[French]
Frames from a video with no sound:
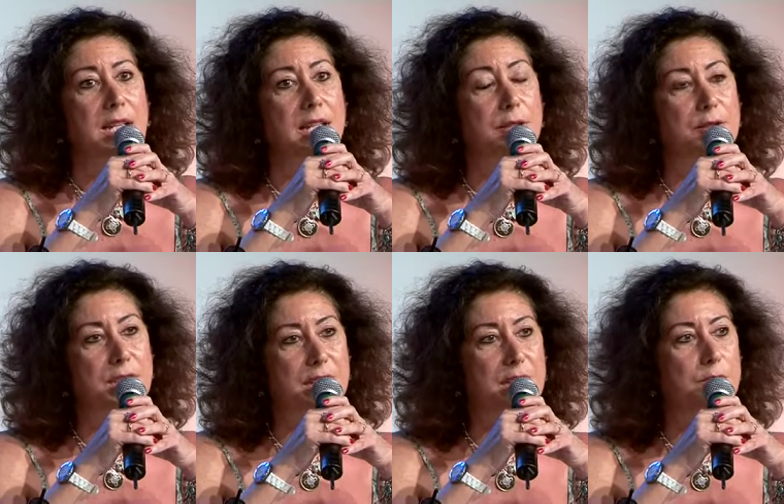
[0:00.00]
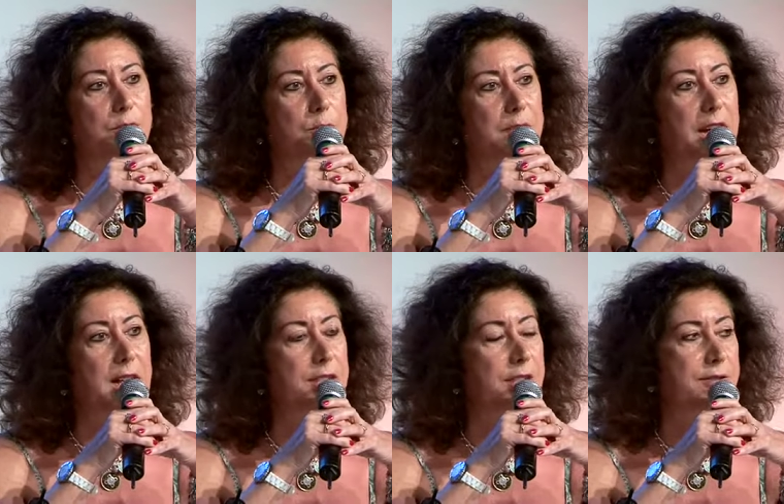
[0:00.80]
et aussi du
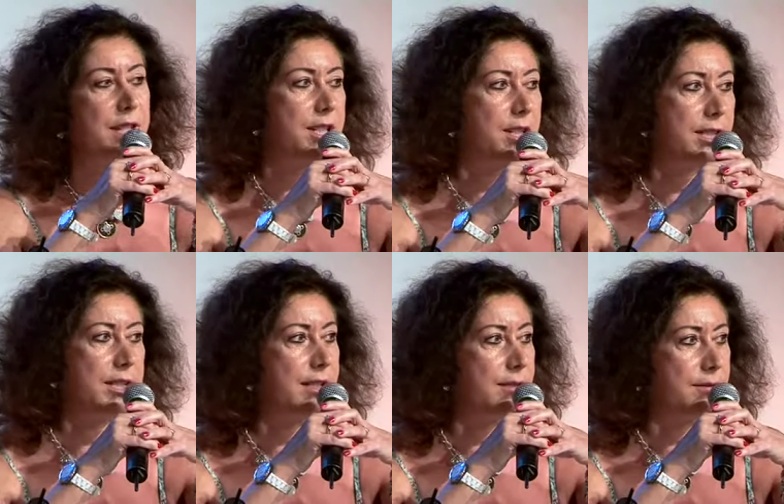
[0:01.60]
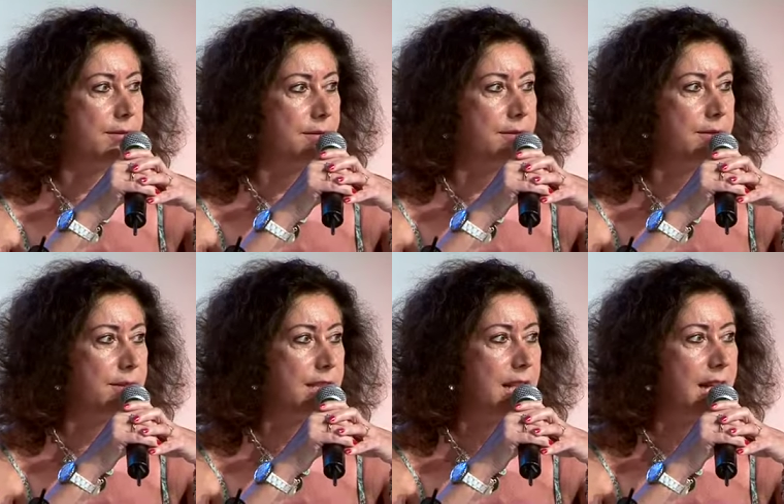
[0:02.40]
repérage des fragilités
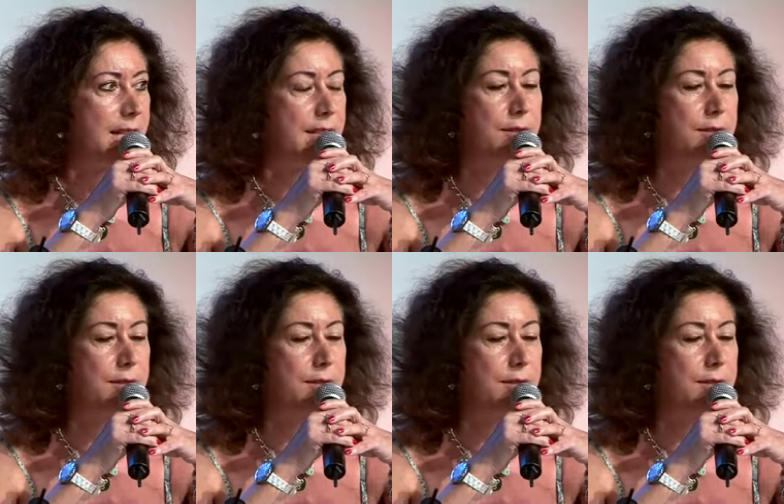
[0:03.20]
des salariés.